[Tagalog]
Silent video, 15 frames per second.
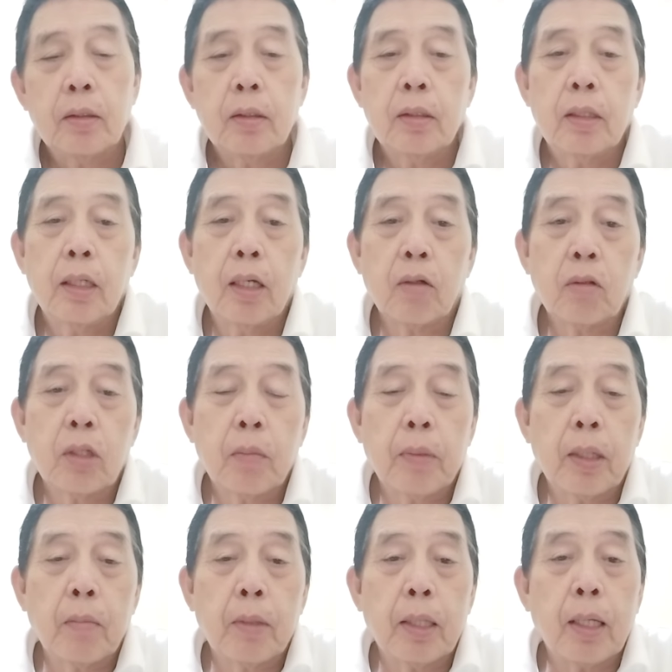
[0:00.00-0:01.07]
eh kung di ba
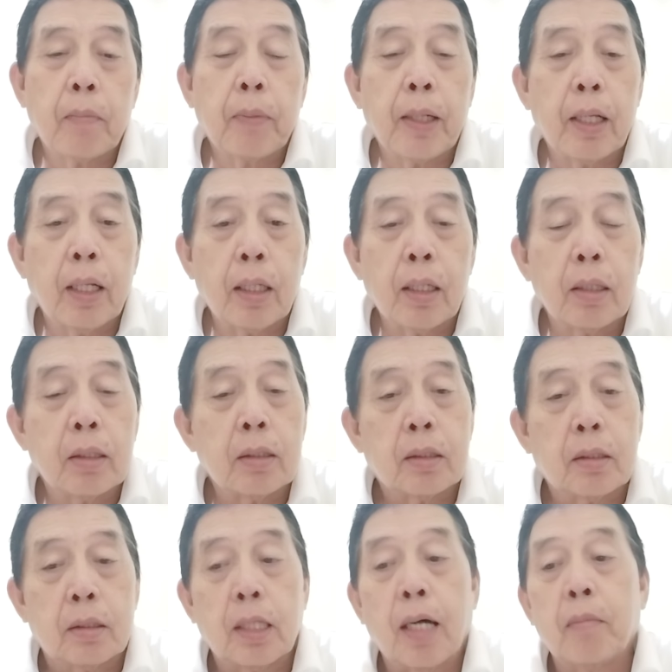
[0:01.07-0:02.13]
naman napakalaki,
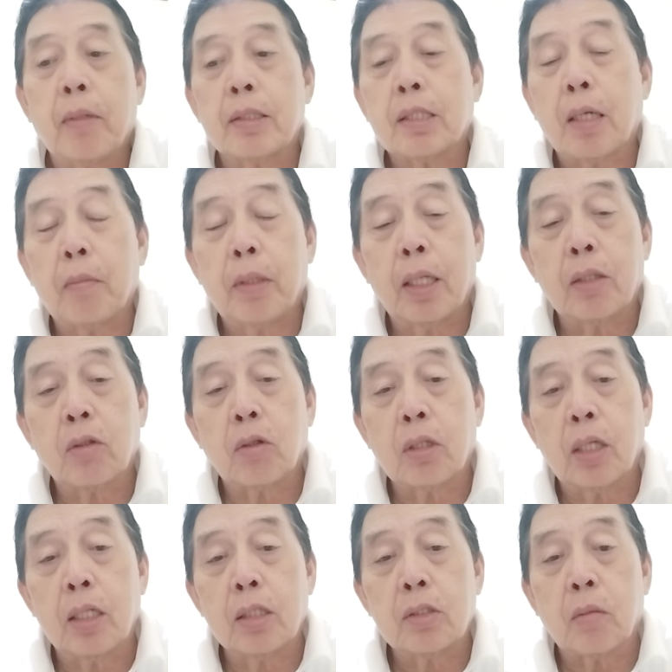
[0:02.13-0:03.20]
tama sabi ni Atty.
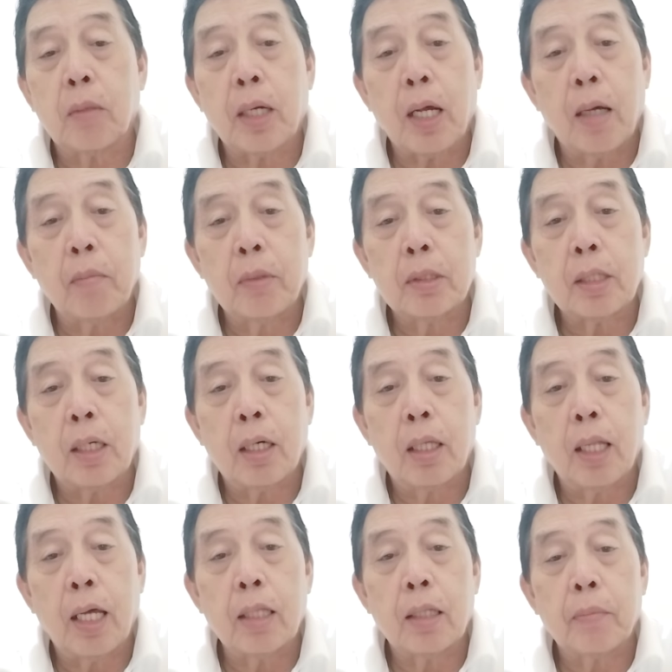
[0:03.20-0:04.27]
Enzo, marami sa
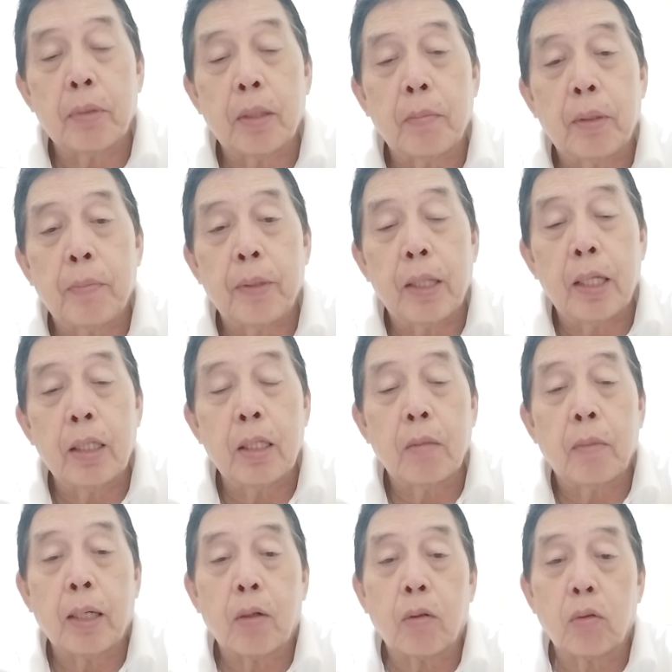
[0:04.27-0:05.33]
lineup ni BP Lenny na
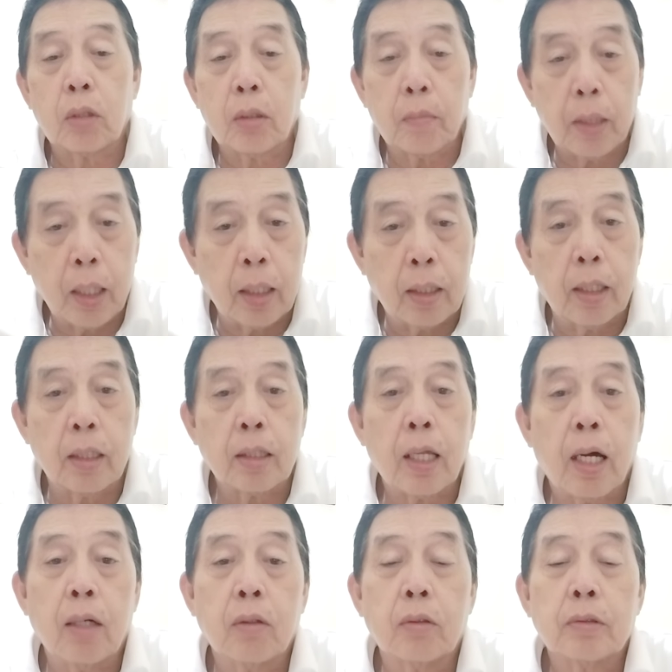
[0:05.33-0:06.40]
mag magagandang
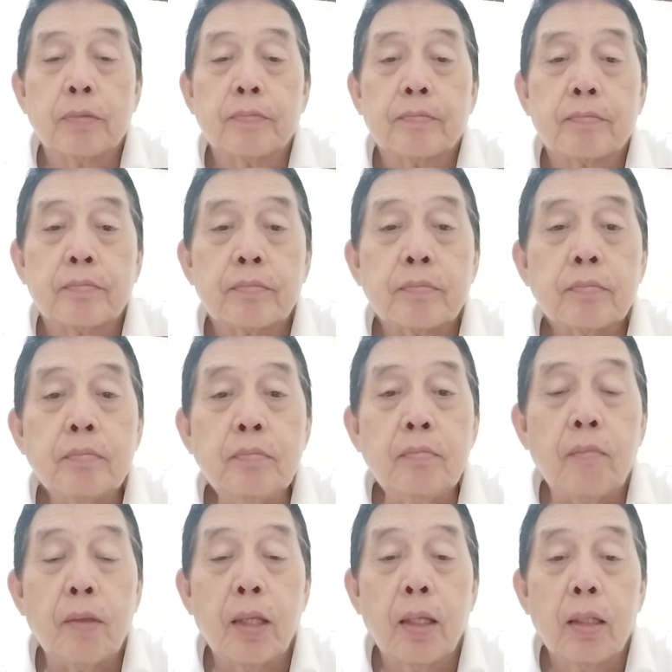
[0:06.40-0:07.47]
tao.
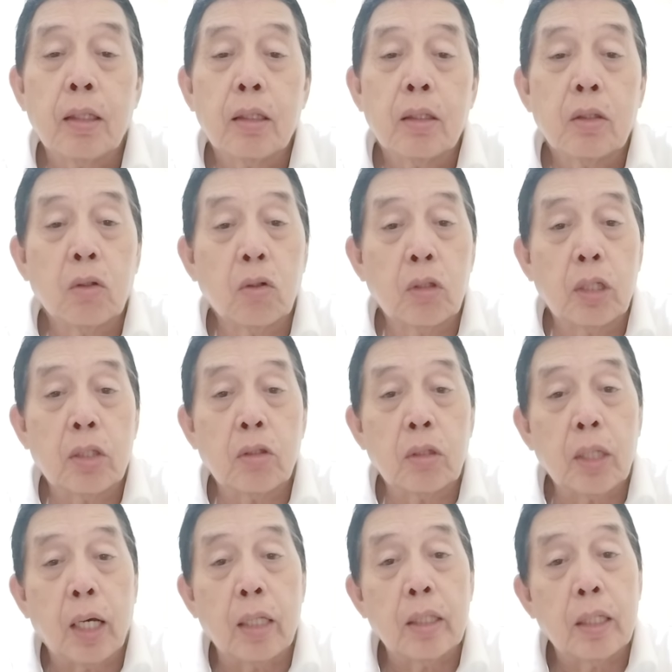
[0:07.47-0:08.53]
Ngunit yun
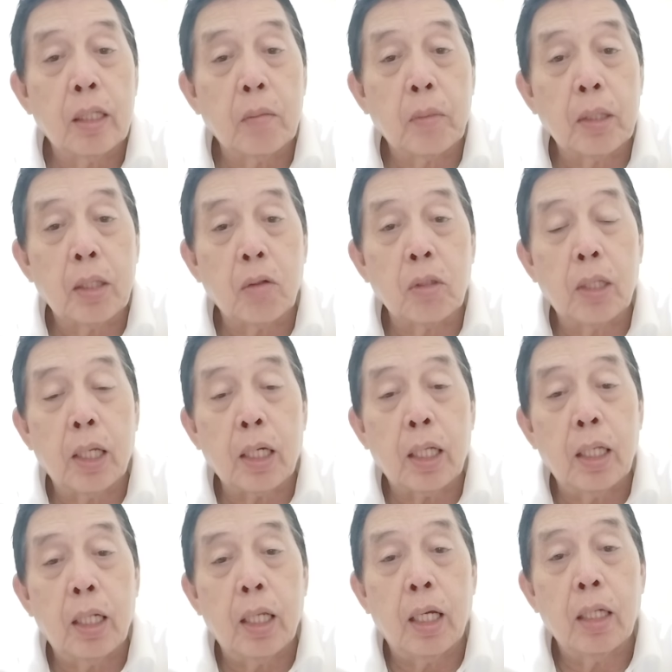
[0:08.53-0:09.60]
nga, hindi naman daw nila
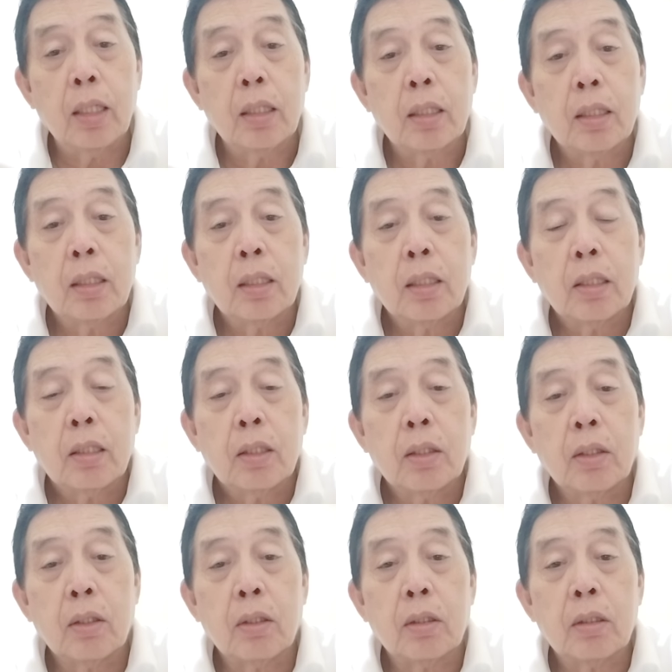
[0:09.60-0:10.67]
kilala.
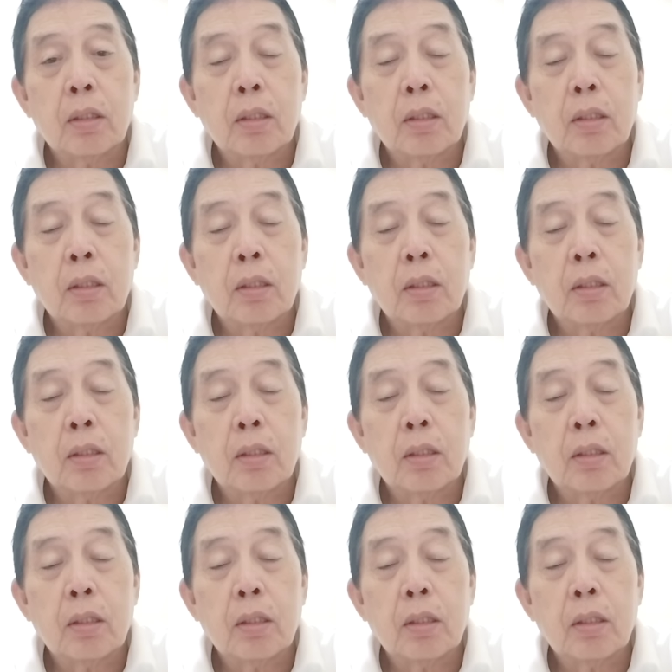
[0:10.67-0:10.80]
Oh.